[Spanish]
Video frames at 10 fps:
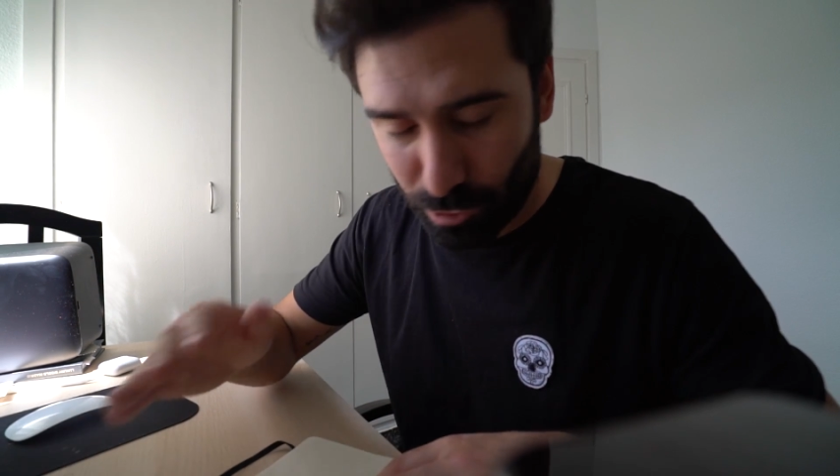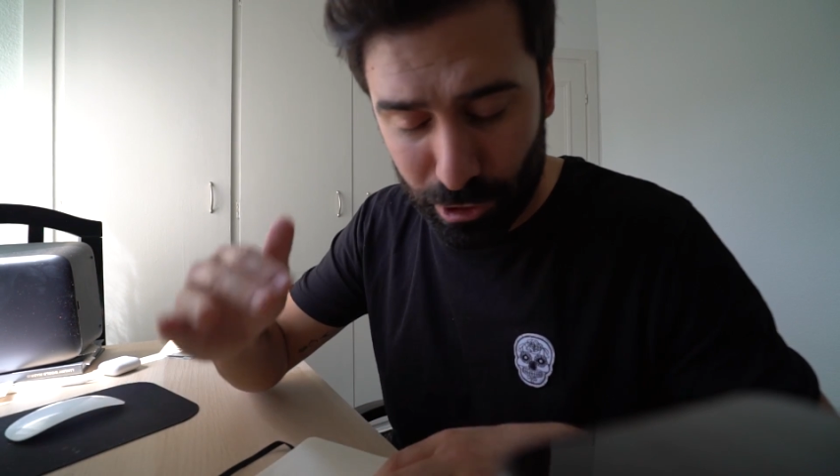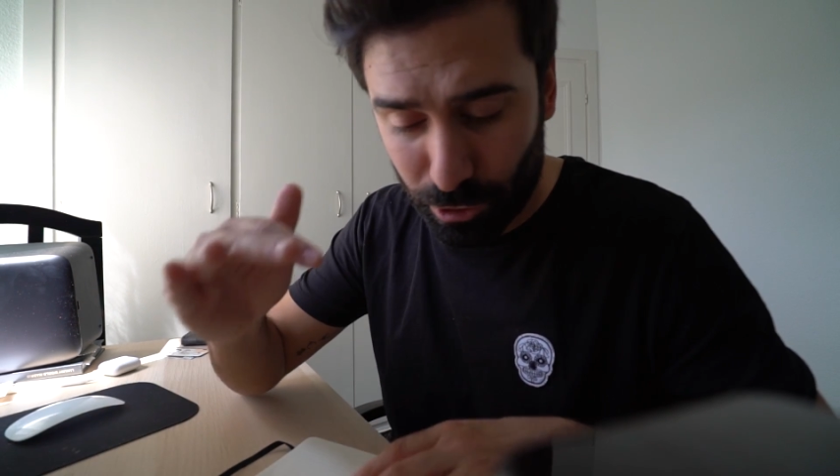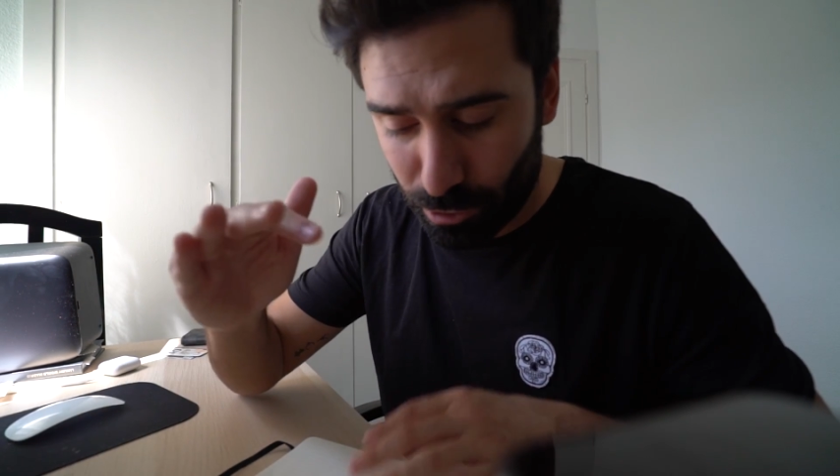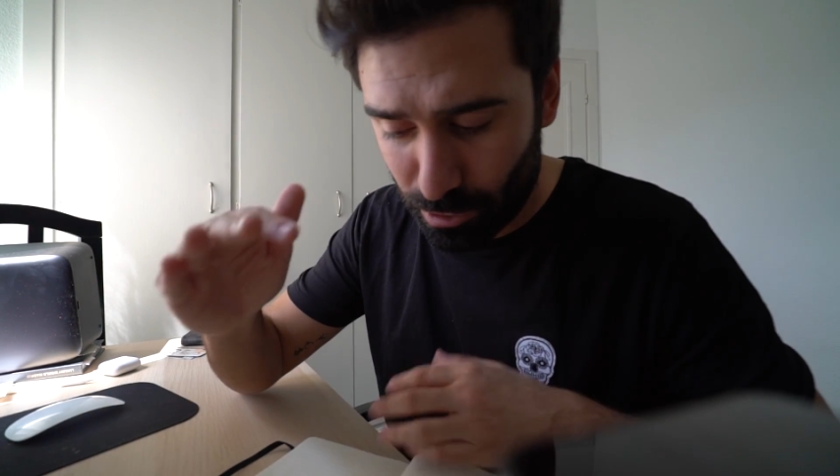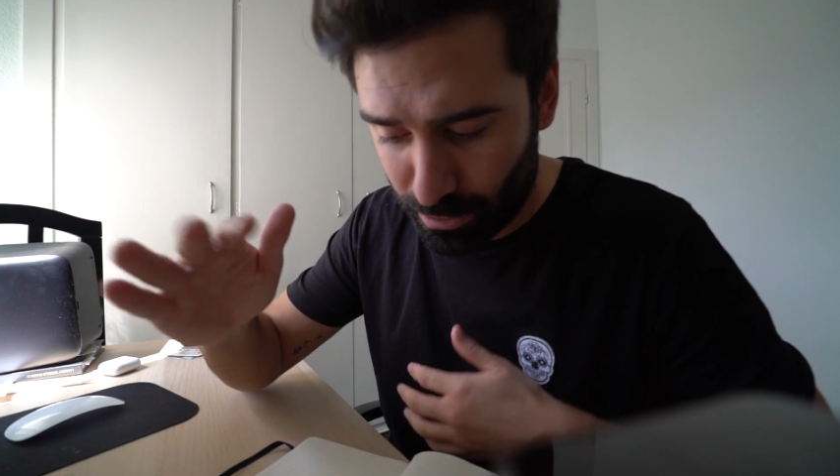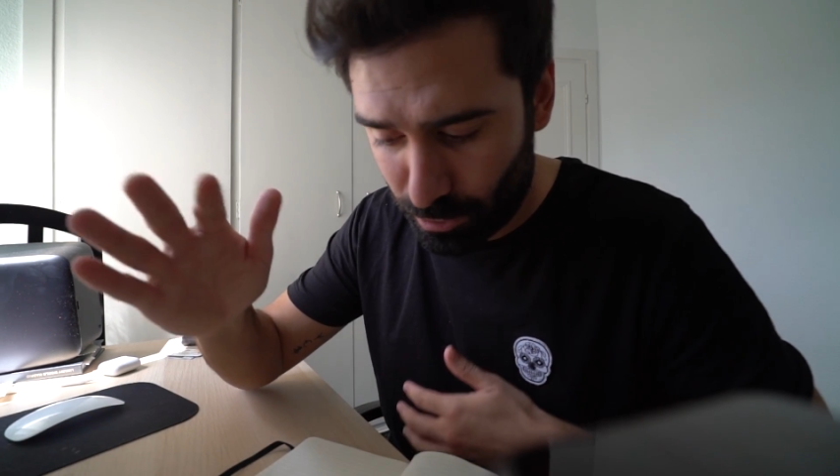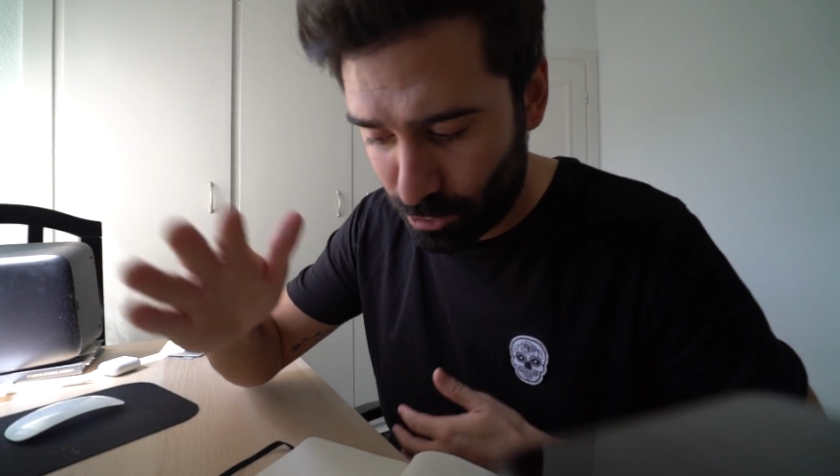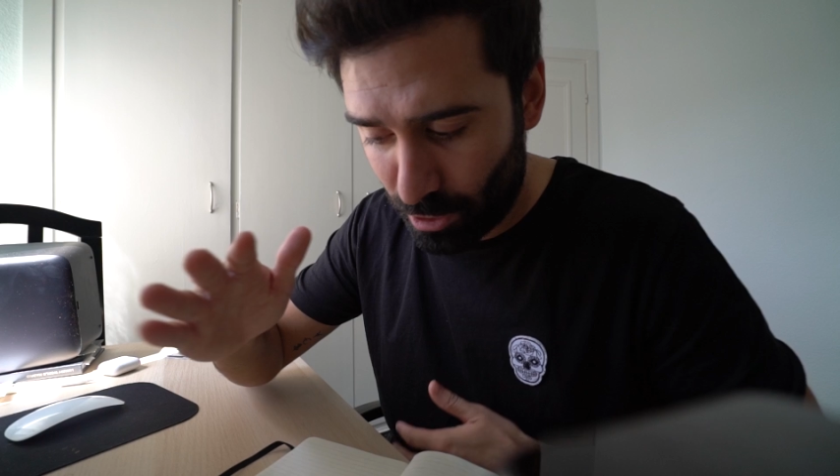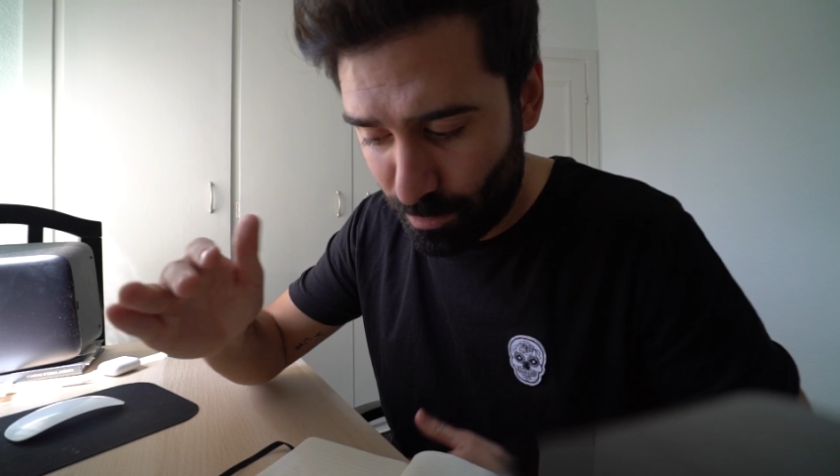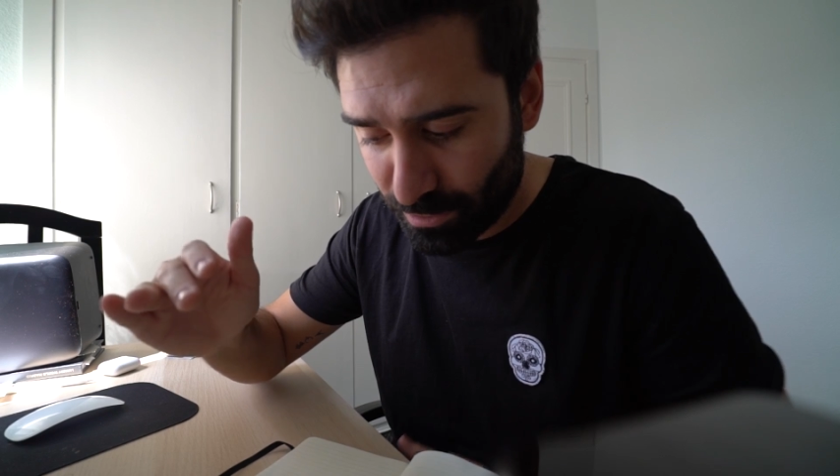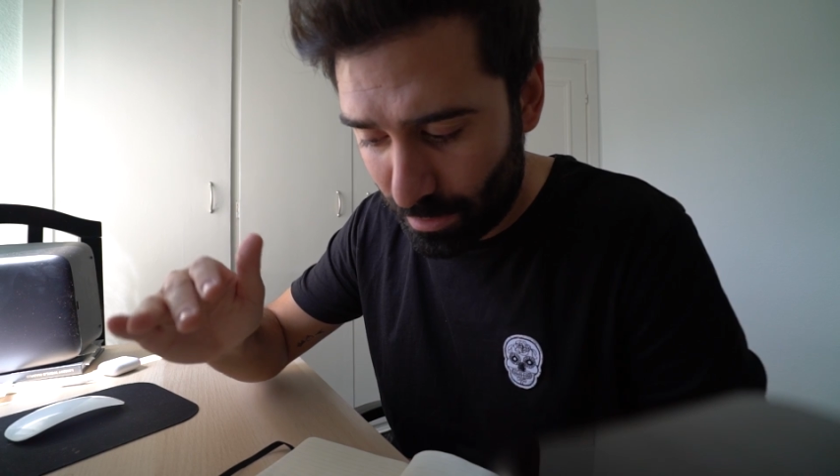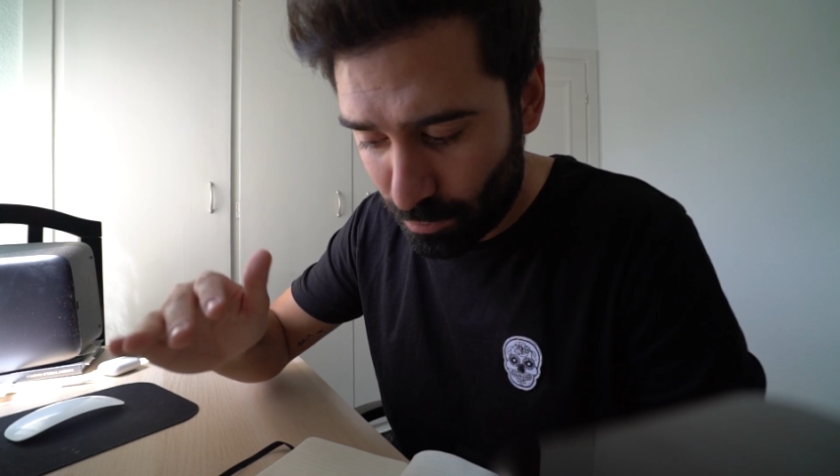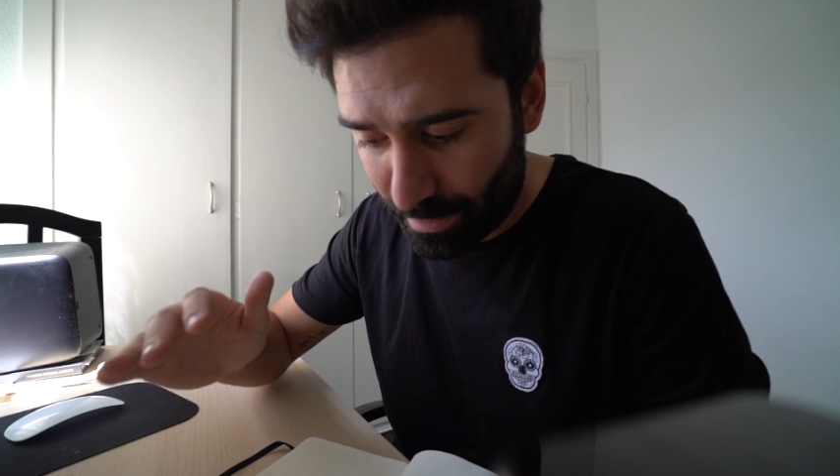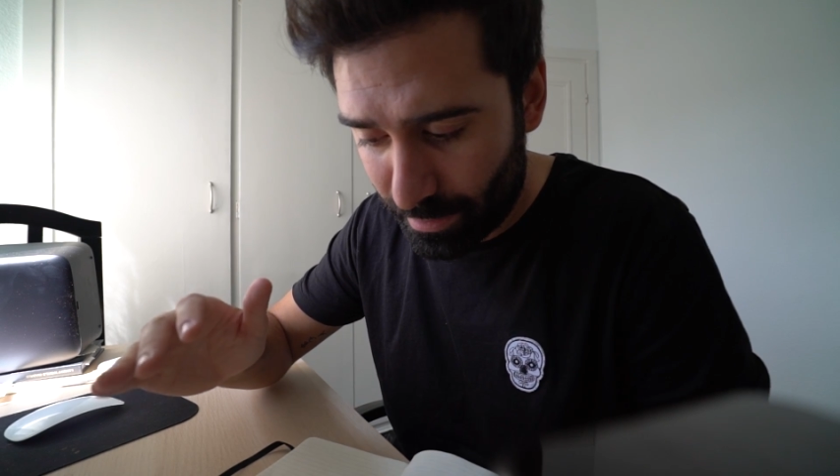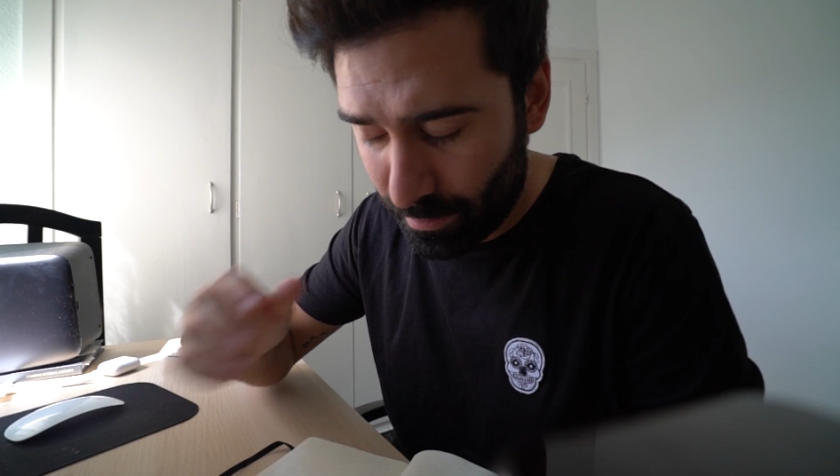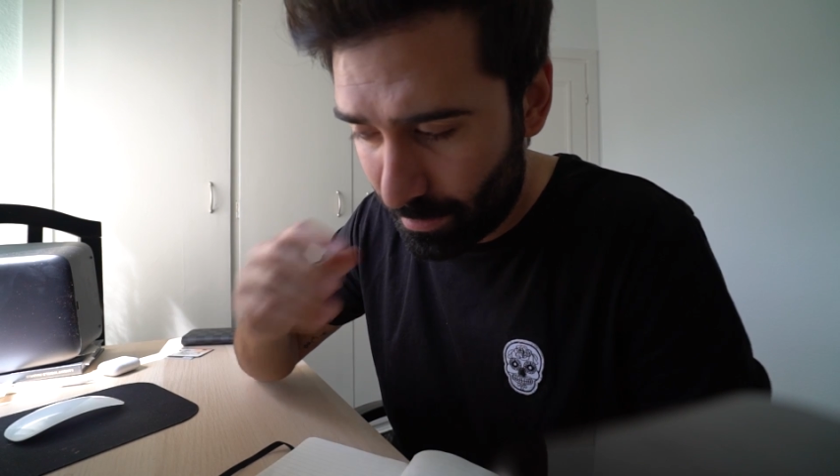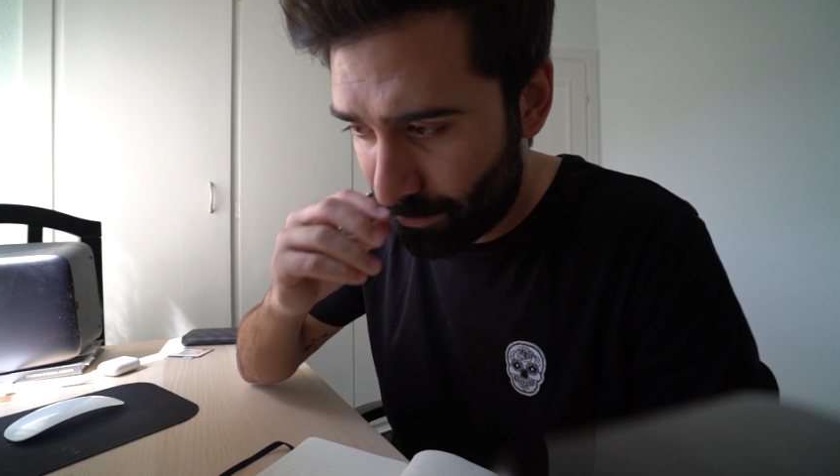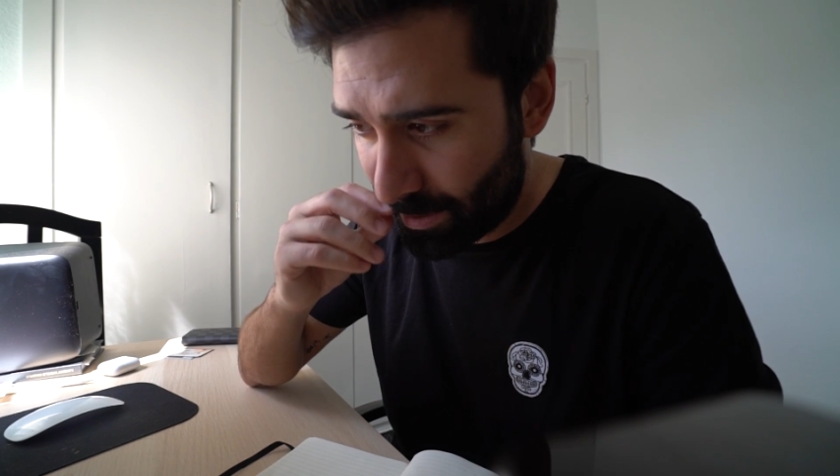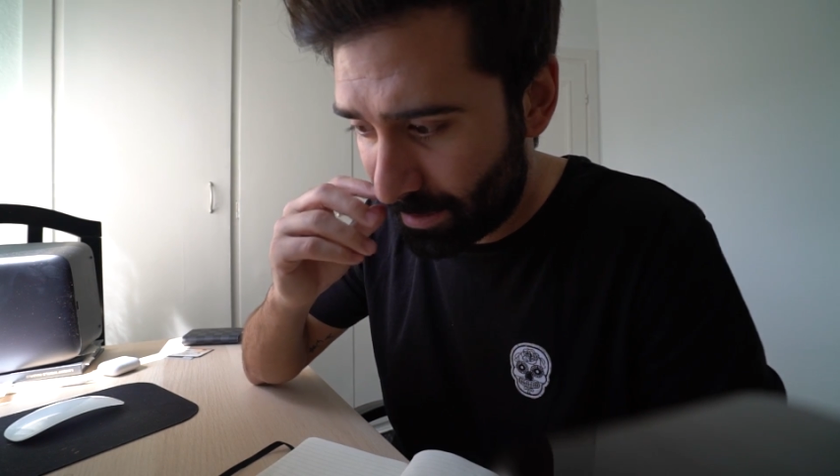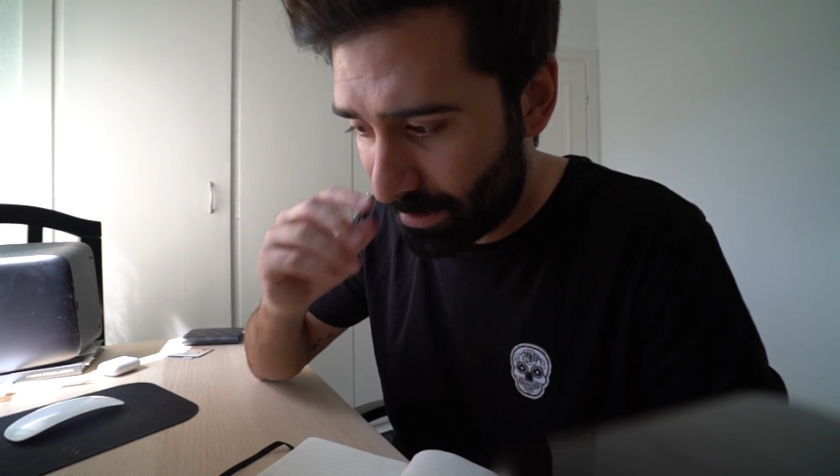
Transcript: Esto, esto estoy apuntando aquí, en mi,